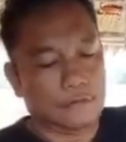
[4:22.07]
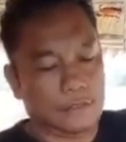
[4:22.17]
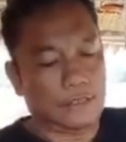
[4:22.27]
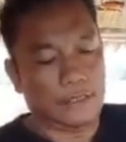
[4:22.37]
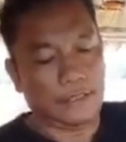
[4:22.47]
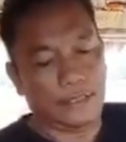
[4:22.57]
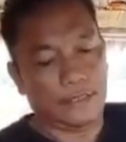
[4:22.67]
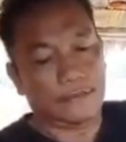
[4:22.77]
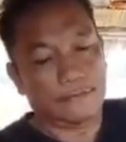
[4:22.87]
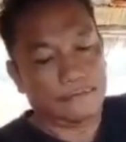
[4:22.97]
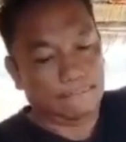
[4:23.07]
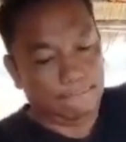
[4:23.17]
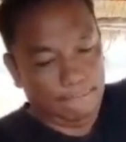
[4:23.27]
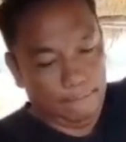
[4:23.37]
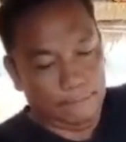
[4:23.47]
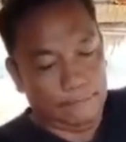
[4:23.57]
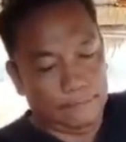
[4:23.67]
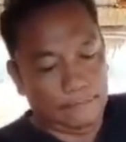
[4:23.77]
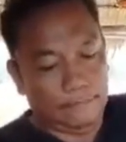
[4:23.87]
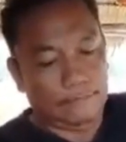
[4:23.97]
Ayan
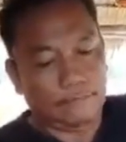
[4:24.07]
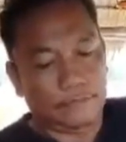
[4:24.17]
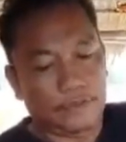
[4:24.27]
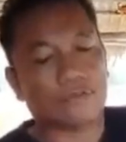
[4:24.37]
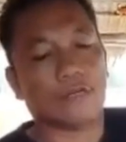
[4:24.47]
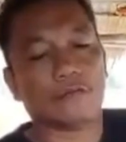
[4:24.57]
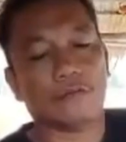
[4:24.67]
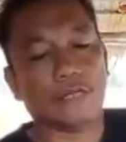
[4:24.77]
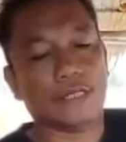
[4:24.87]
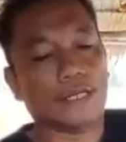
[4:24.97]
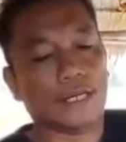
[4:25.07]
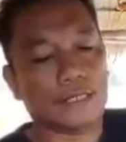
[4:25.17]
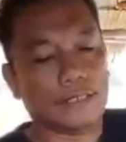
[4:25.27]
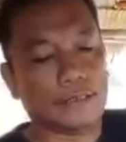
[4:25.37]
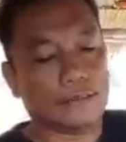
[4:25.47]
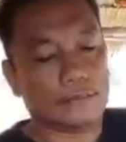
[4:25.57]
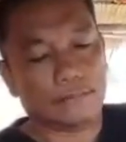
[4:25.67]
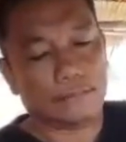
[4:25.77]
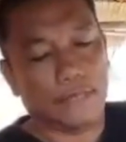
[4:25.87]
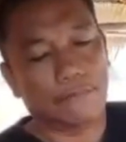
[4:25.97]
siguraduhin na
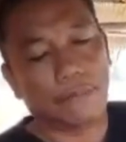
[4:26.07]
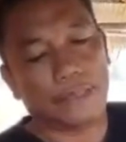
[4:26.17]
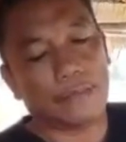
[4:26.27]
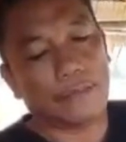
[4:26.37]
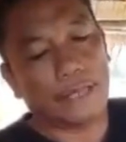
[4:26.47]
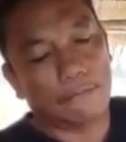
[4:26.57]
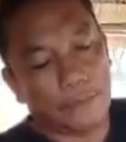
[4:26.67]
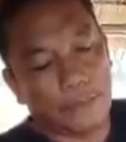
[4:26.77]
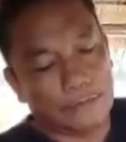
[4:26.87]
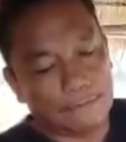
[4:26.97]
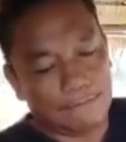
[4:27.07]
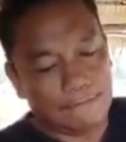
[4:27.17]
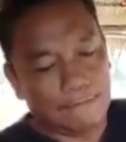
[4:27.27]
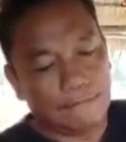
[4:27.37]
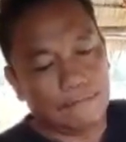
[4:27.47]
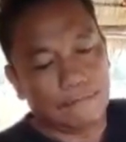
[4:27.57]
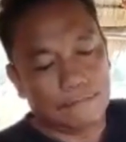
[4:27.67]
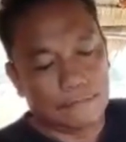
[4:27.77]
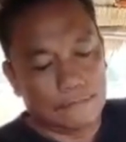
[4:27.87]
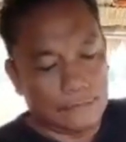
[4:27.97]
mahigpit na mahigpit
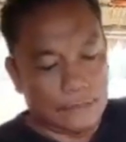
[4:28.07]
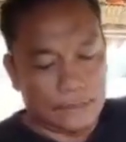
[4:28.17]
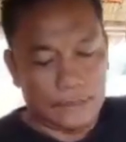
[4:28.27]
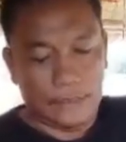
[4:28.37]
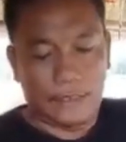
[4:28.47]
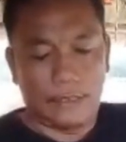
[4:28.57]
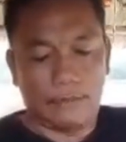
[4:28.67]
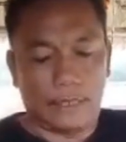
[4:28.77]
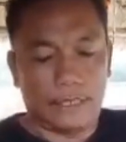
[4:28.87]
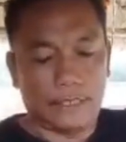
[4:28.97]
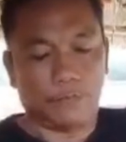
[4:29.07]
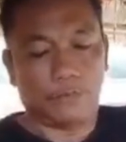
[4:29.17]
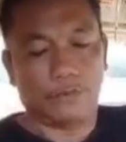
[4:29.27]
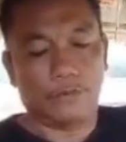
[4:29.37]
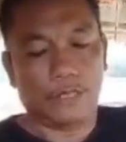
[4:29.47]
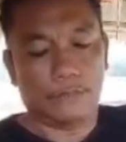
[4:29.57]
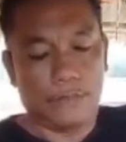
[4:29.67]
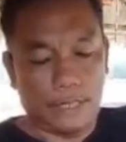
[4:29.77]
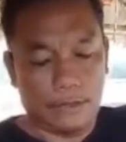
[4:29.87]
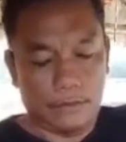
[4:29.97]
kasi malakas po yung
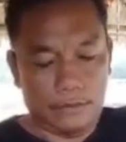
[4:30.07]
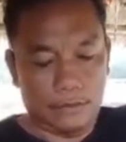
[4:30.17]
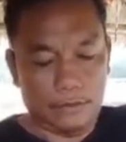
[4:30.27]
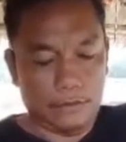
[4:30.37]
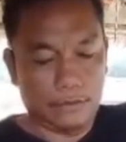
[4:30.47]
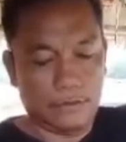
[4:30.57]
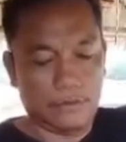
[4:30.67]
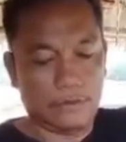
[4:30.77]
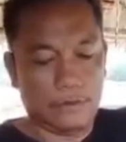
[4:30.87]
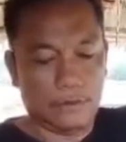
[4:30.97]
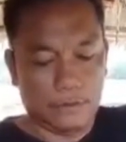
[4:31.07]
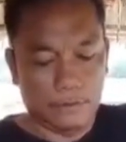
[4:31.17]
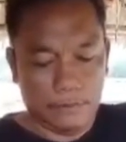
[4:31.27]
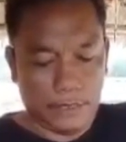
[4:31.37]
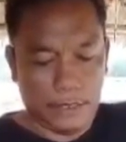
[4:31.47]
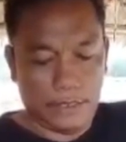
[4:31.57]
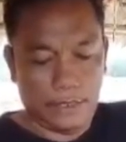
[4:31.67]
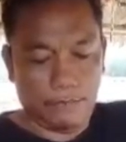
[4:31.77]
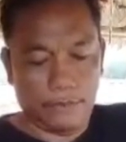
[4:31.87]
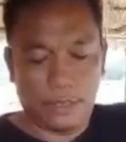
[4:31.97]
alimango pag hindi
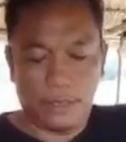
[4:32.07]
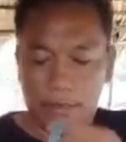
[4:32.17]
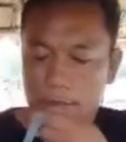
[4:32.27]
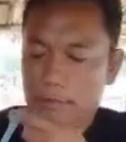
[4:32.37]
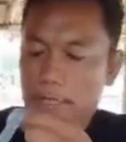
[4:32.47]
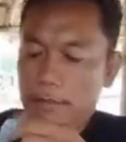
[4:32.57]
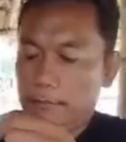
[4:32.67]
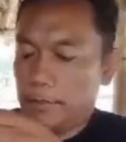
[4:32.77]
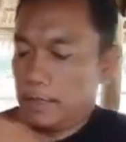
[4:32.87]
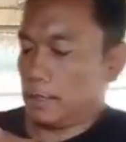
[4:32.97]
po yan mahigpit